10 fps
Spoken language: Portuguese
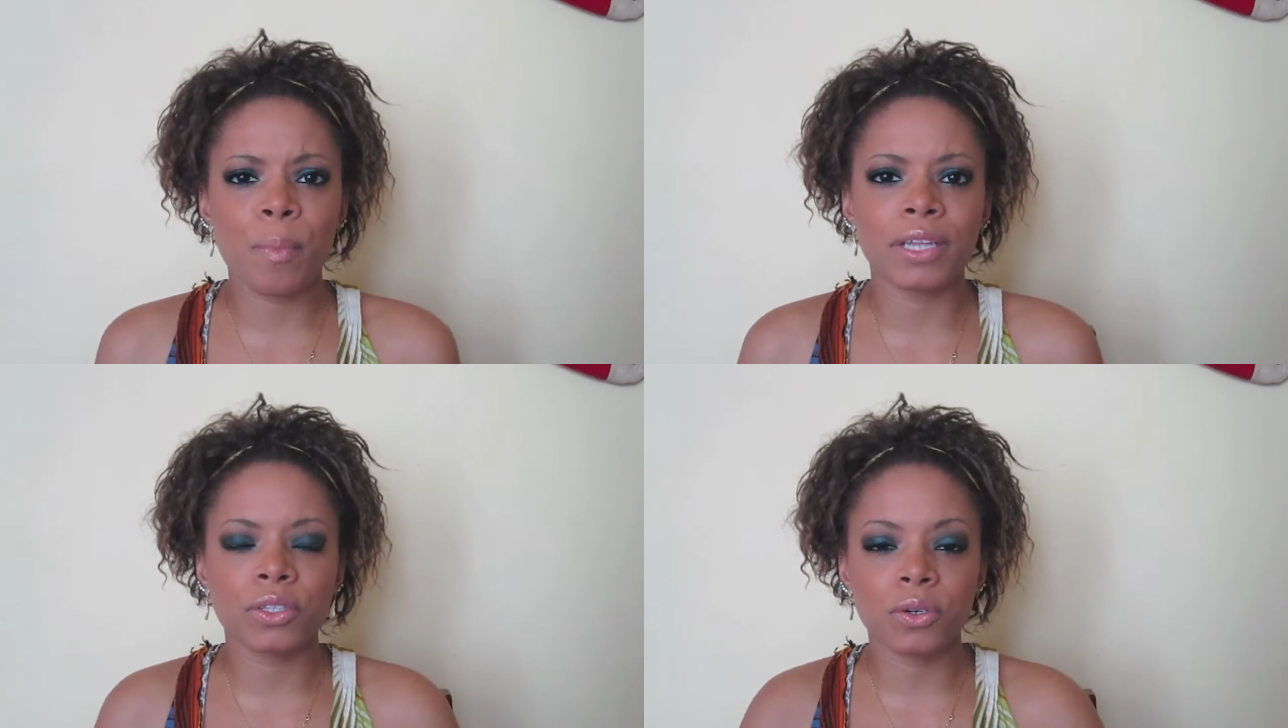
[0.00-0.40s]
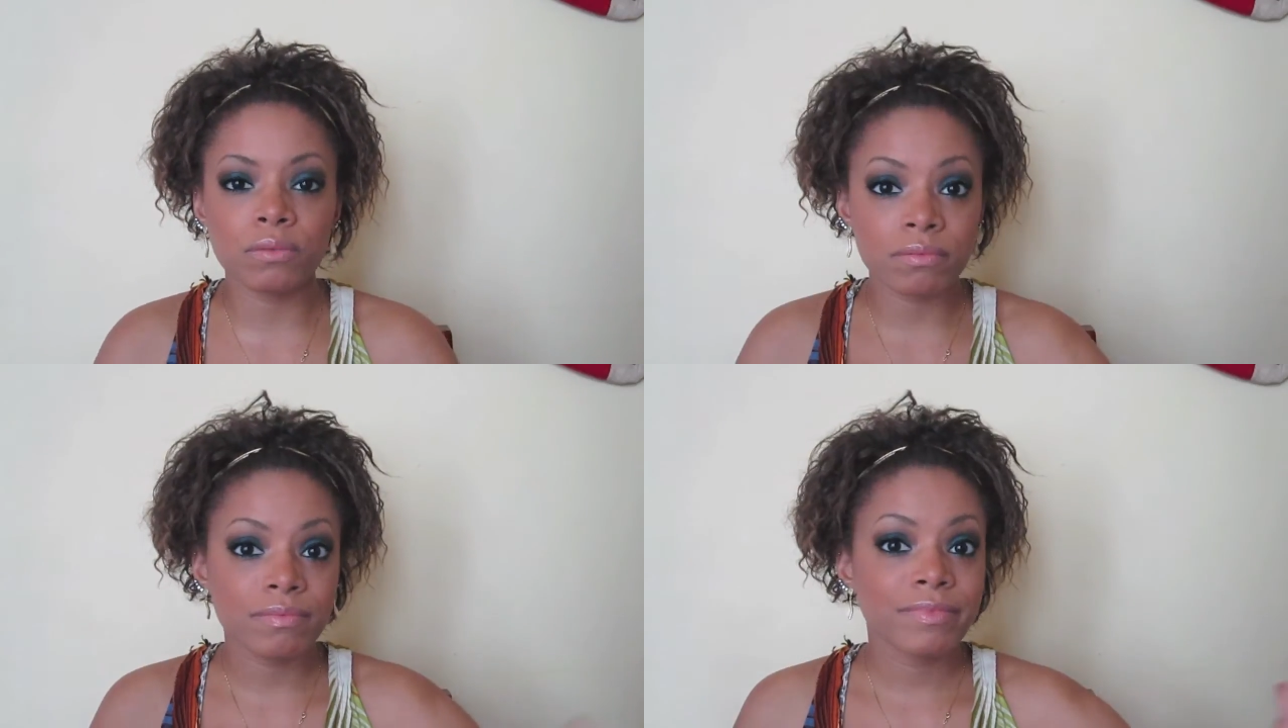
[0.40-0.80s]

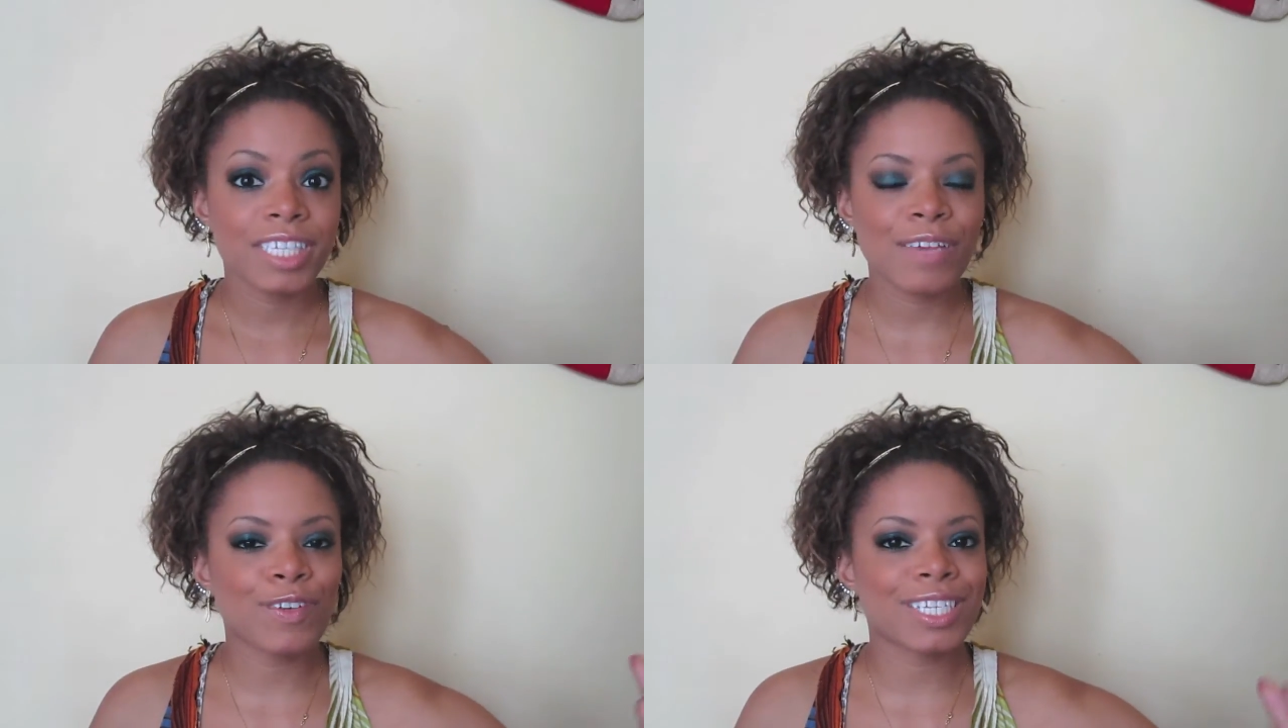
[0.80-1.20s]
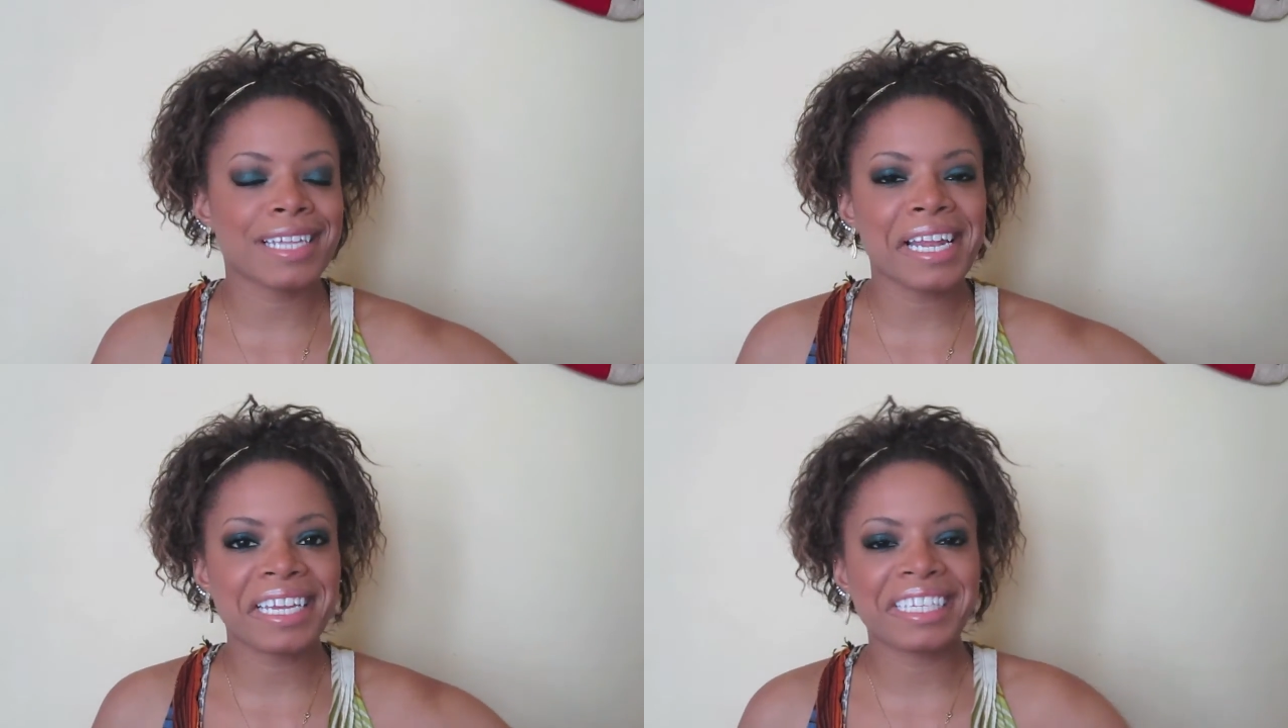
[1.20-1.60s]
batom e você
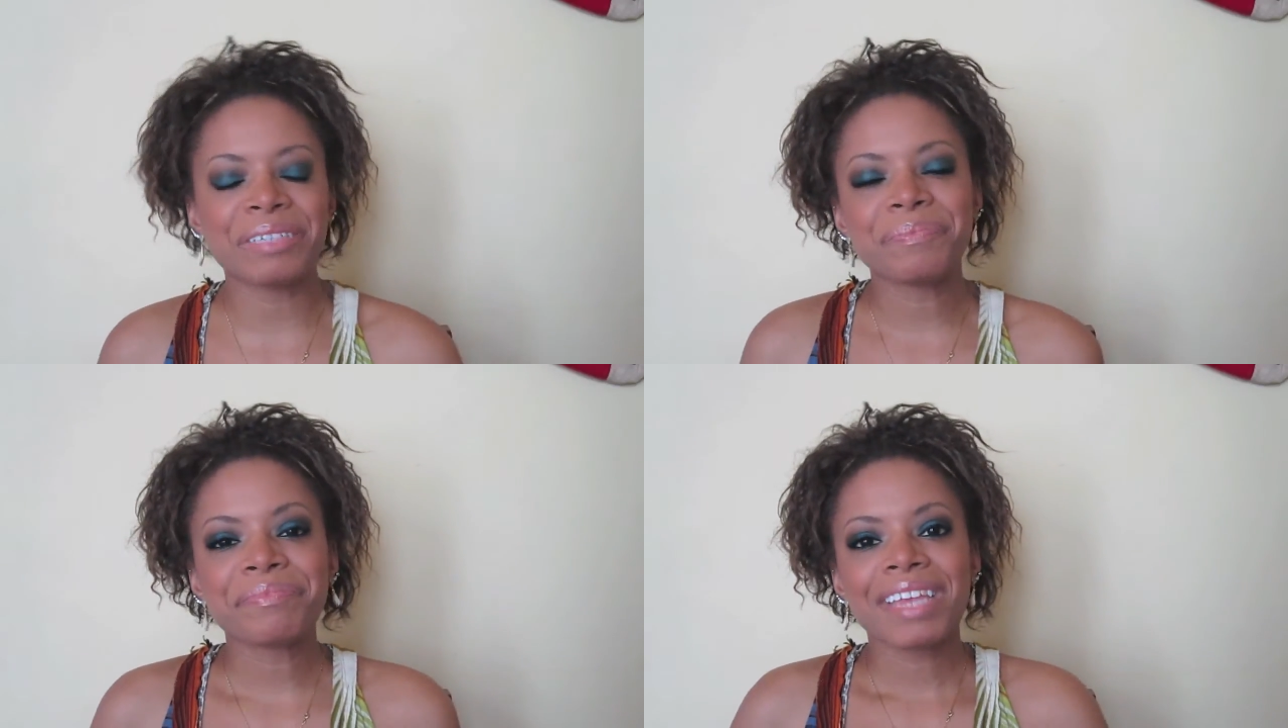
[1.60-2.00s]
tá linda.